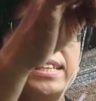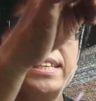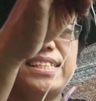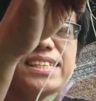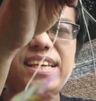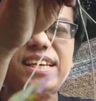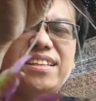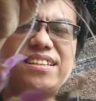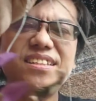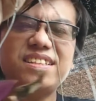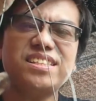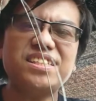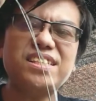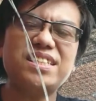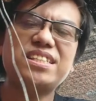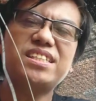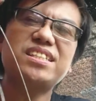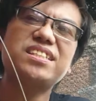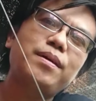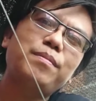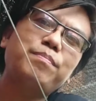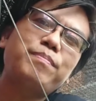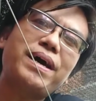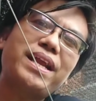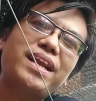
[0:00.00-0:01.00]

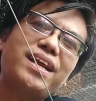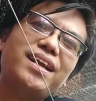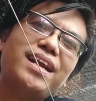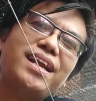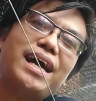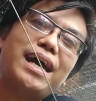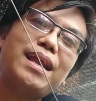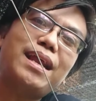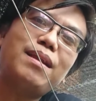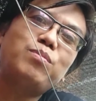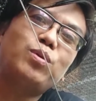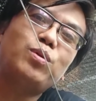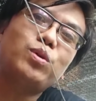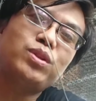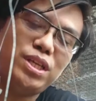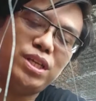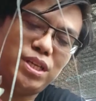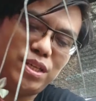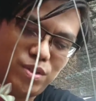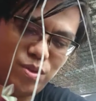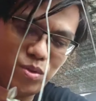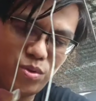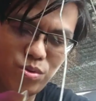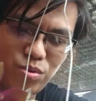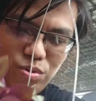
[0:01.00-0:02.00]
Since parang nakalbo
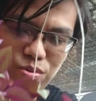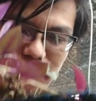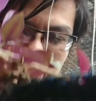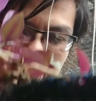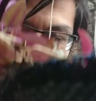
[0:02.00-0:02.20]
dito,